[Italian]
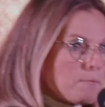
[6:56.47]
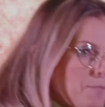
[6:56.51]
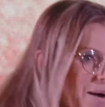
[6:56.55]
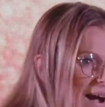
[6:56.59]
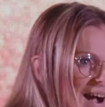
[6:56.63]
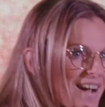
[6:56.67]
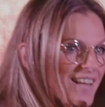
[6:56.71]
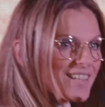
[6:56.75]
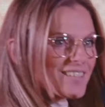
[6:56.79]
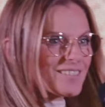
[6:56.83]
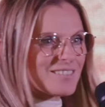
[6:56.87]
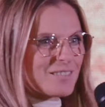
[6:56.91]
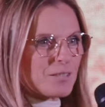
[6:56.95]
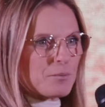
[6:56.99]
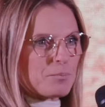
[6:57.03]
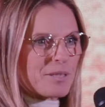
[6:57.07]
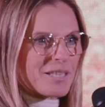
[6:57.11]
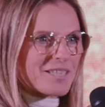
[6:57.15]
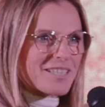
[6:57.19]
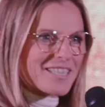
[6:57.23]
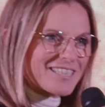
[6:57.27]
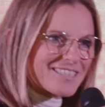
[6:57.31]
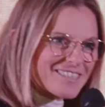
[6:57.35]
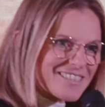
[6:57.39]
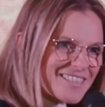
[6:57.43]
parti
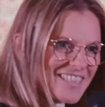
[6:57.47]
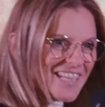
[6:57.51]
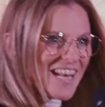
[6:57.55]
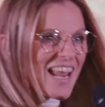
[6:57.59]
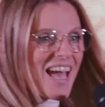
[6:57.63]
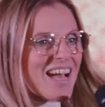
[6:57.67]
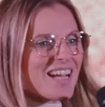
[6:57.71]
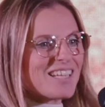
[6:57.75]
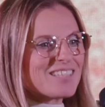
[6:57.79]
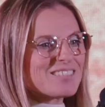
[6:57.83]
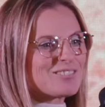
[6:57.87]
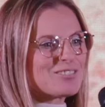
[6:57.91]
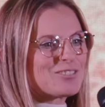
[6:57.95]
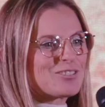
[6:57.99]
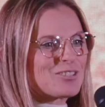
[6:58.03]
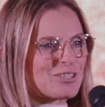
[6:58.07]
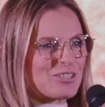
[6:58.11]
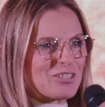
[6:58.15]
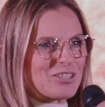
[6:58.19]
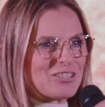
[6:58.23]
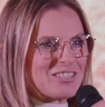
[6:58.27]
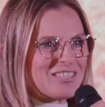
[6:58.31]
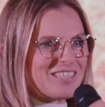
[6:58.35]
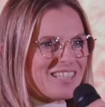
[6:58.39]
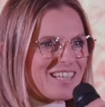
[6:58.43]
perché ti
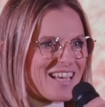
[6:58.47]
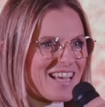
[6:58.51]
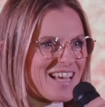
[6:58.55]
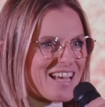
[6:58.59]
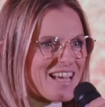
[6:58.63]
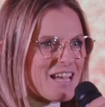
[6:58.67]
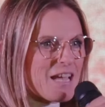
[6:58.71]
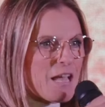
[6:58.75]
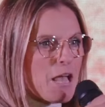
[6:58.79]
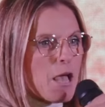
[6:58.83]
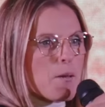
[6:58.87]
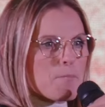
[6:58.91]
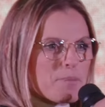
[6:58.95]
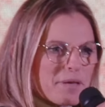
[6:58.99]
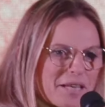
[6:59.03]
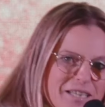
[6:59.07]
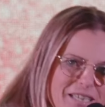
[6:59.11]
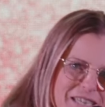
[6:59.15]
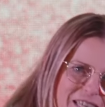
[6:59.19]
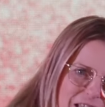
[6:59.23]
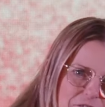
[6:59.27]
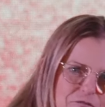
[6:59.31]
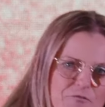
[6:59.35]
lanci, eh? perché